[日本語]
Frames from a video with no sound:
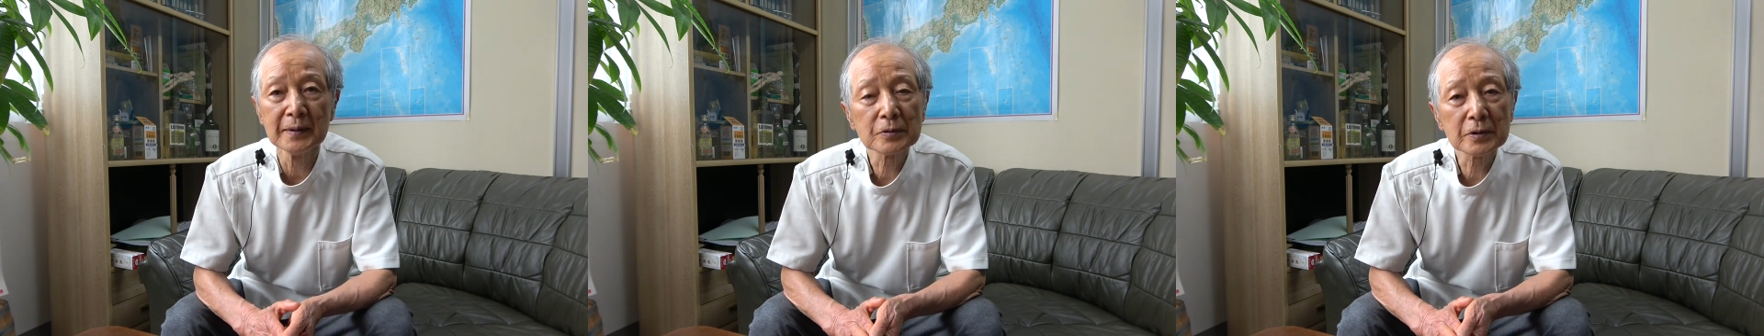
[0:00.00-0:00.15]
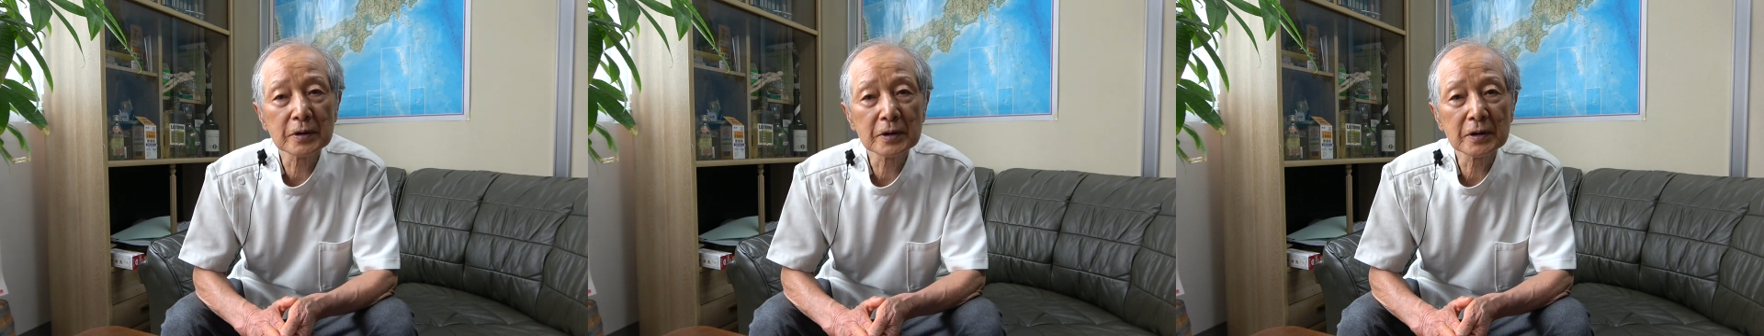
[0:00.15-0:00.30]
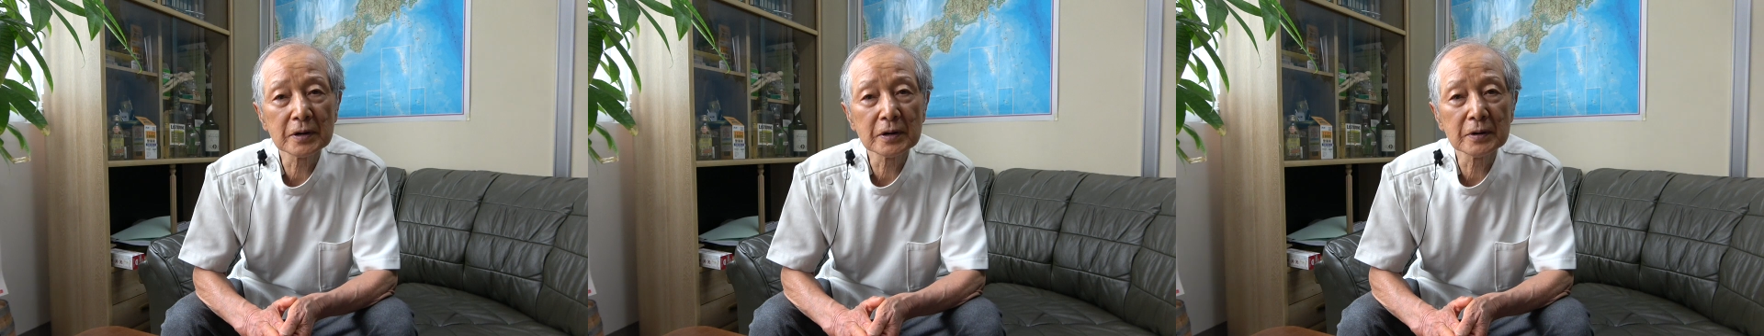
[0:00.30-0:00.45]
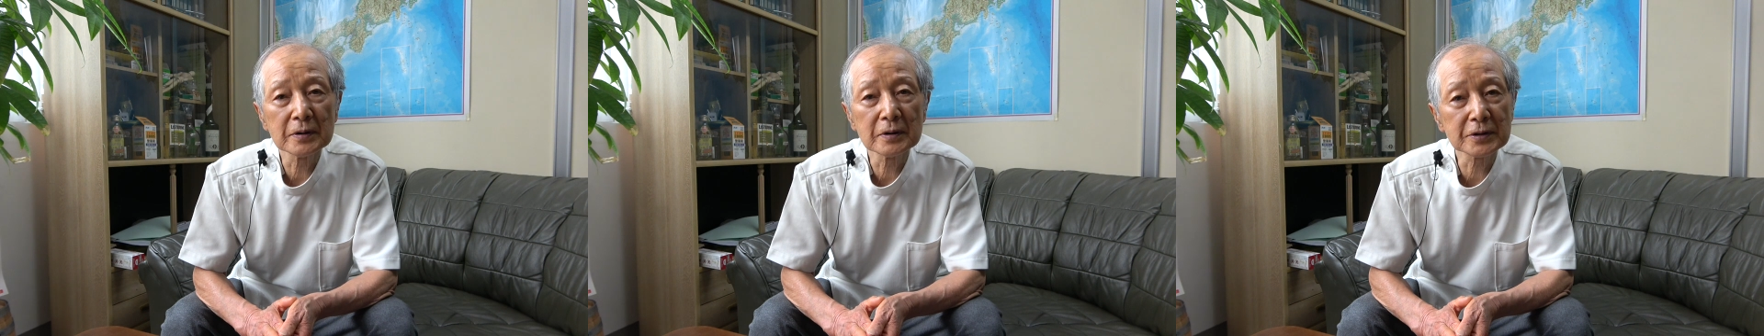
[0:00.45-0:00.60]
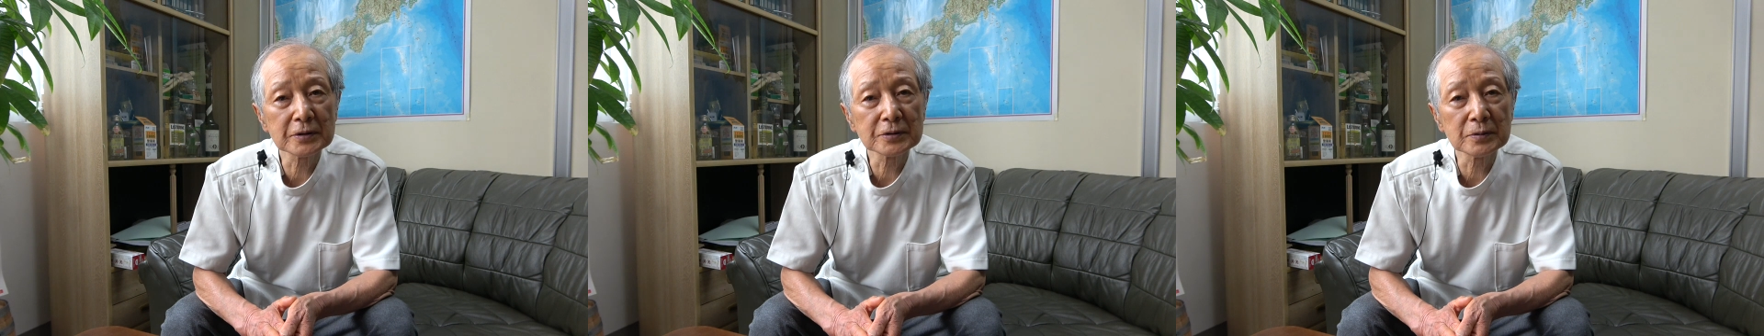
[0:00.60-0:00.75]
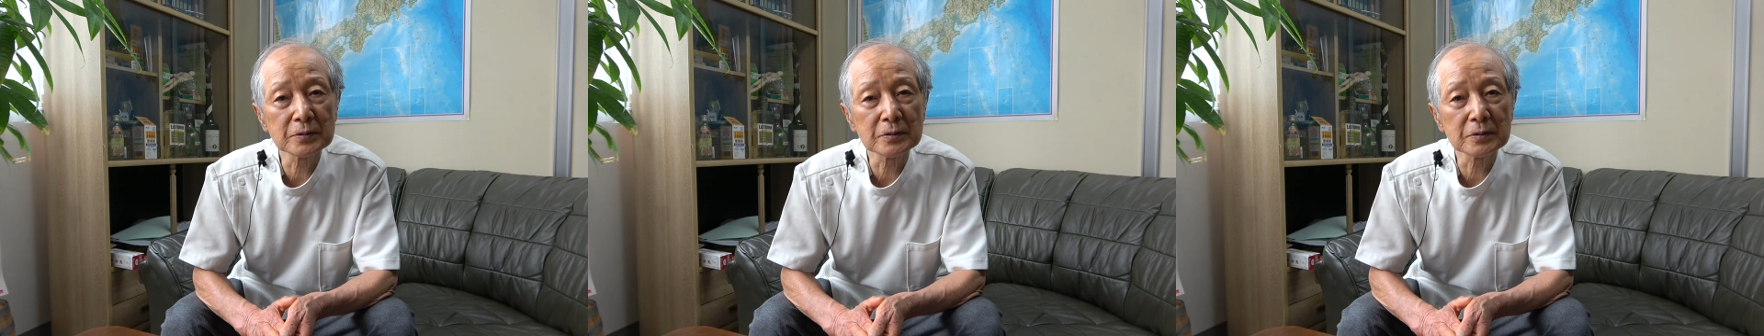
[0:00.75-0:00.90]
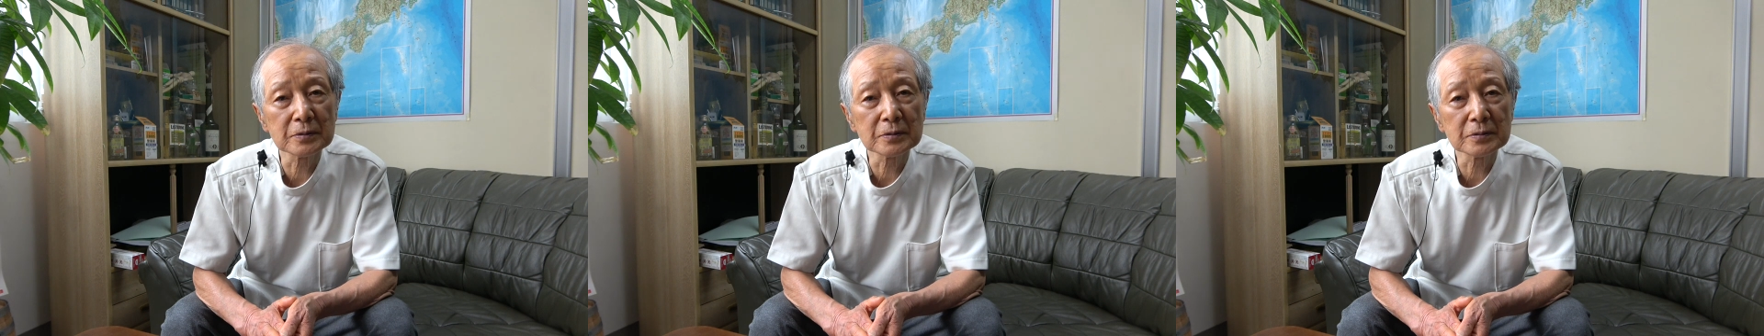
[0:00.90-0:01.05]
これが私
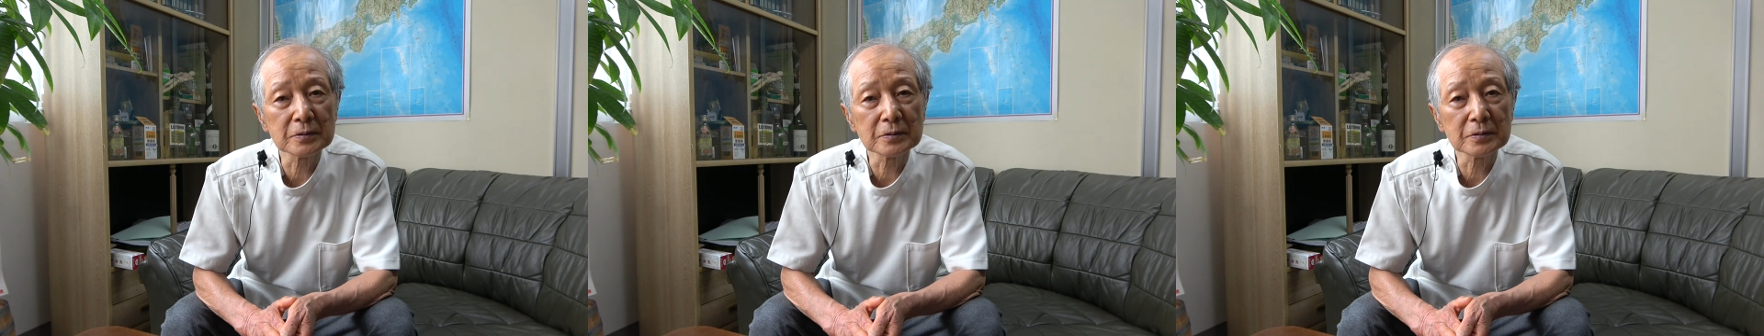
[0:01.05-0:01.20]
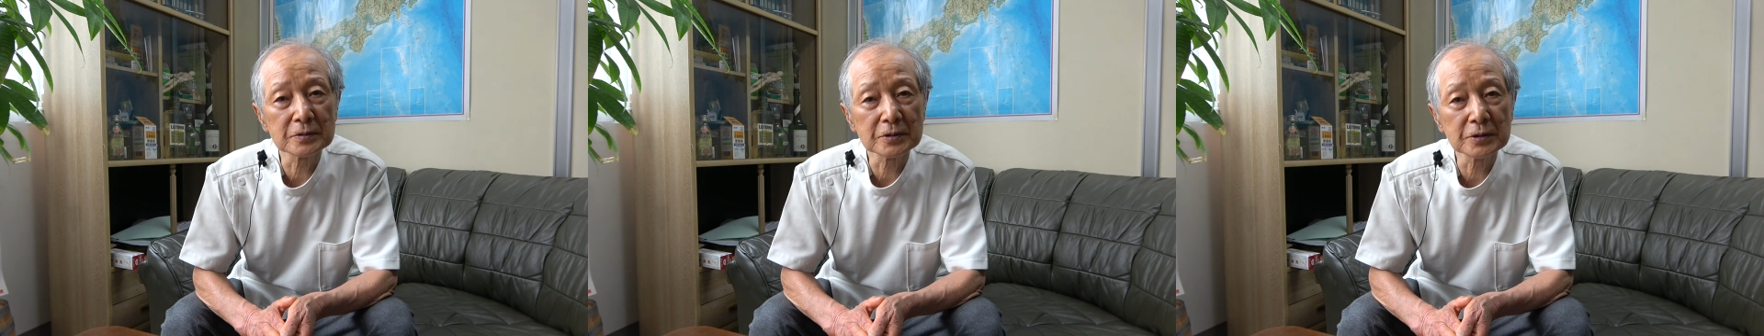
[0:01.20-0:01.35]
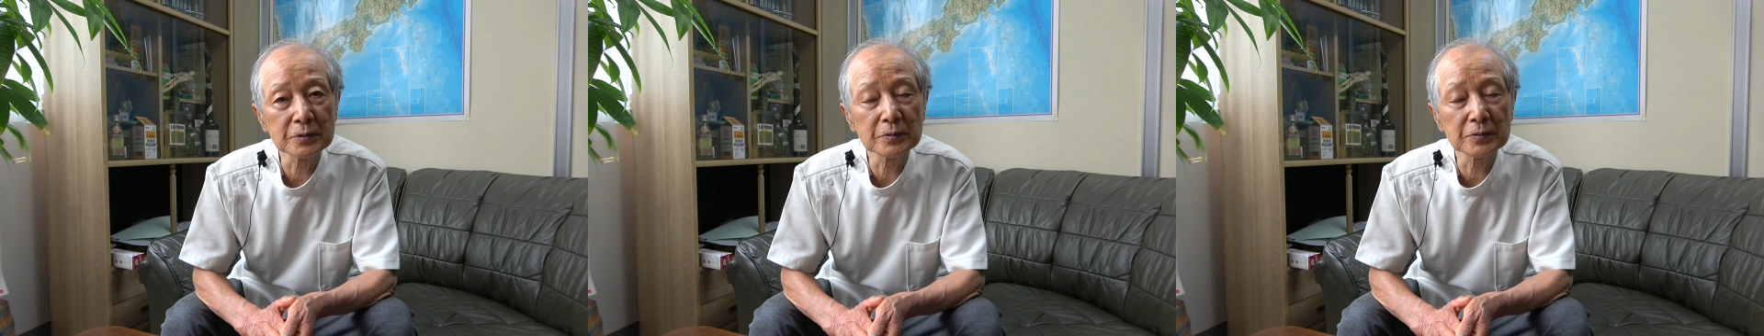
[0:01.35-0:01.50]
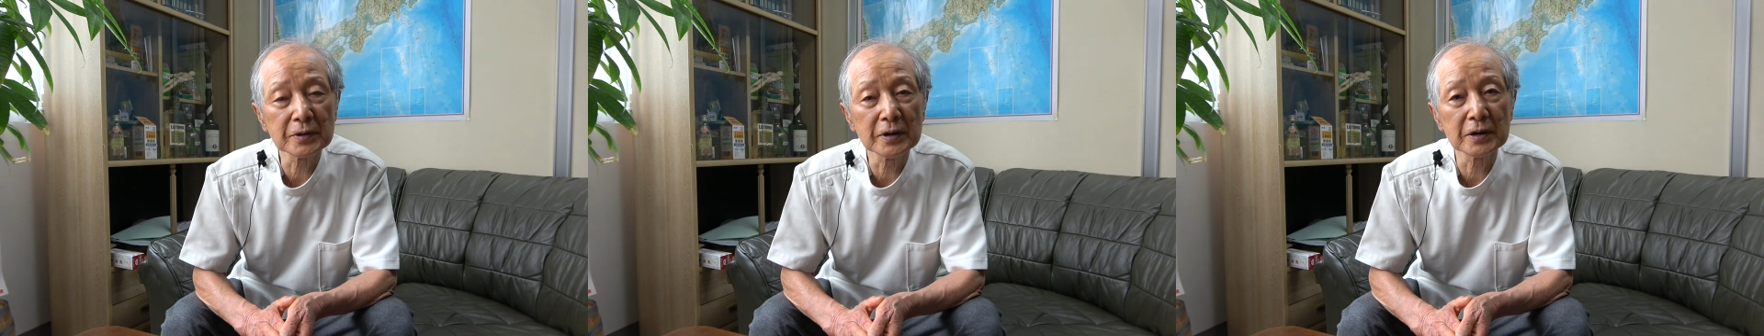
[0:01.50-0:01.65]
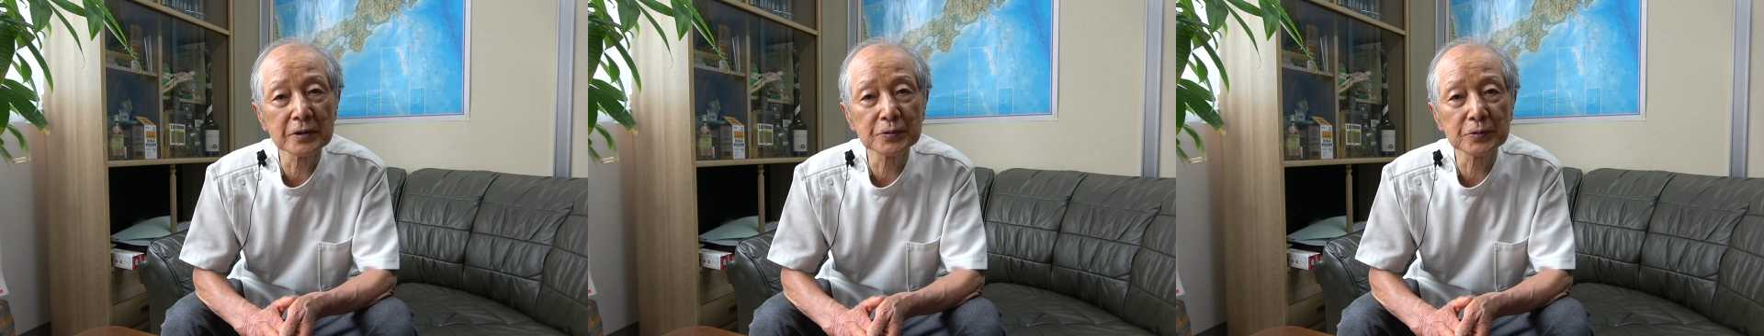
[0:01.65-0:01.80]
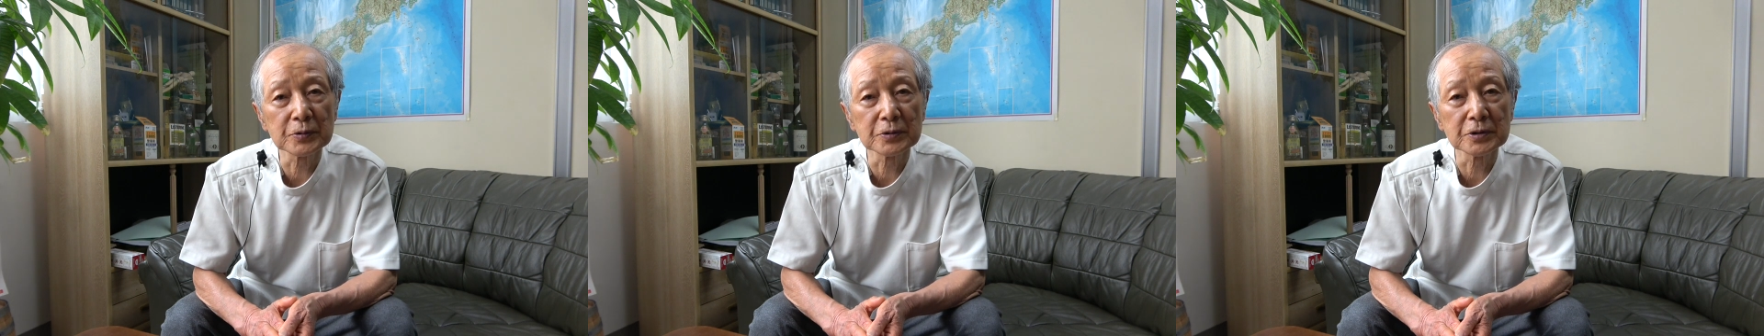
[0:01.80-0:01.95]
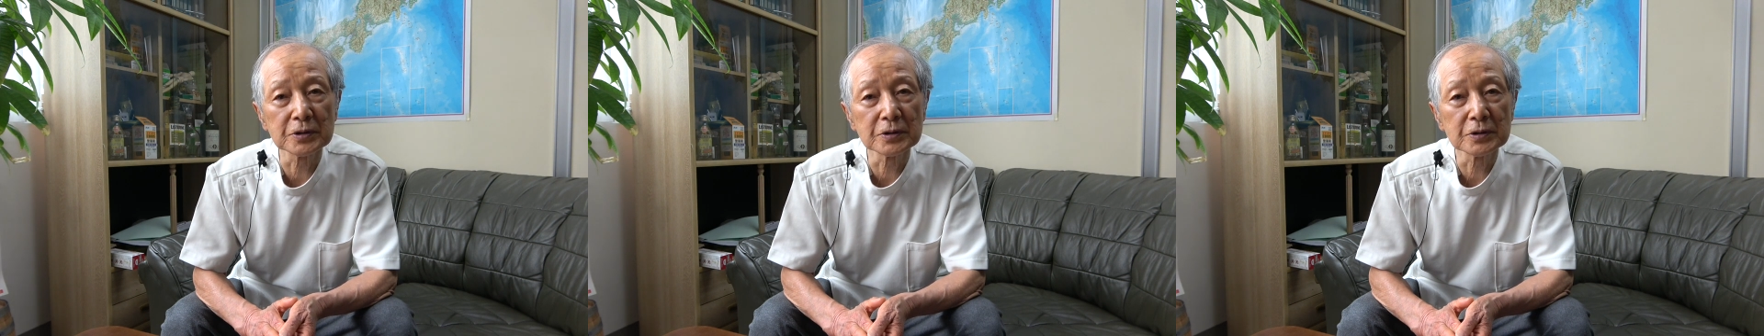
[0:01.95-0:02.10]
の
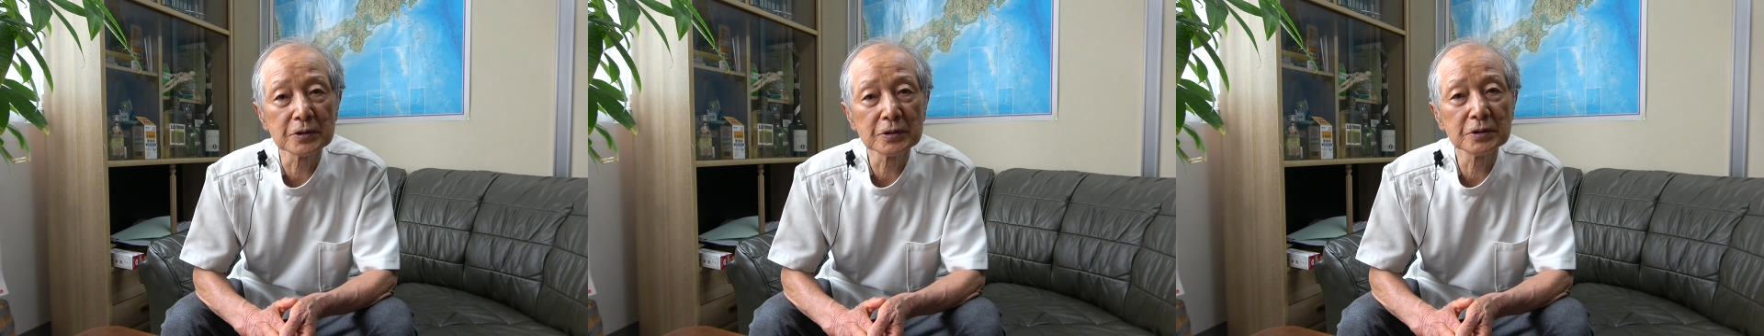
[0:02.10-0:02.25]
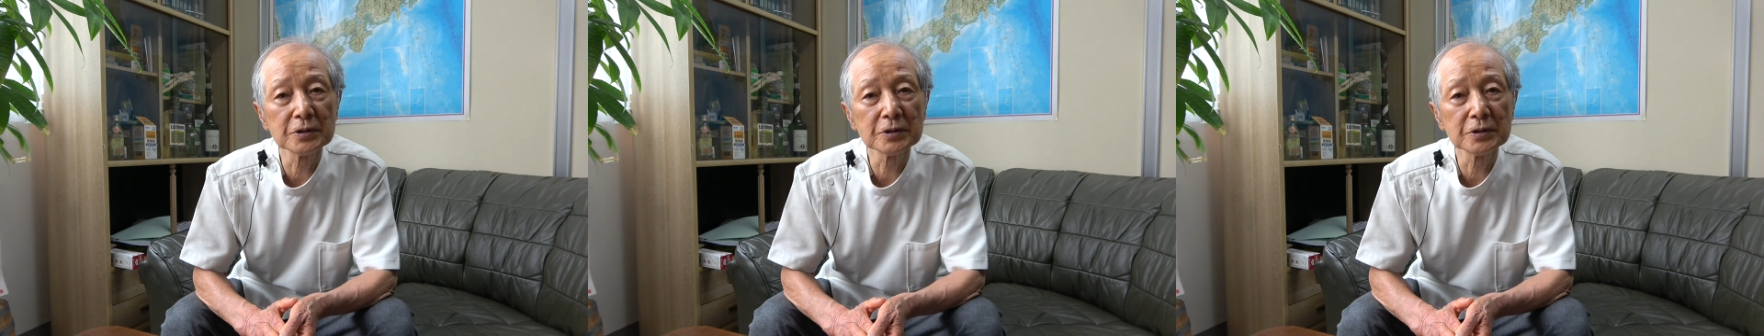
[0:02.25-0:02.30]
リンゴダイエットに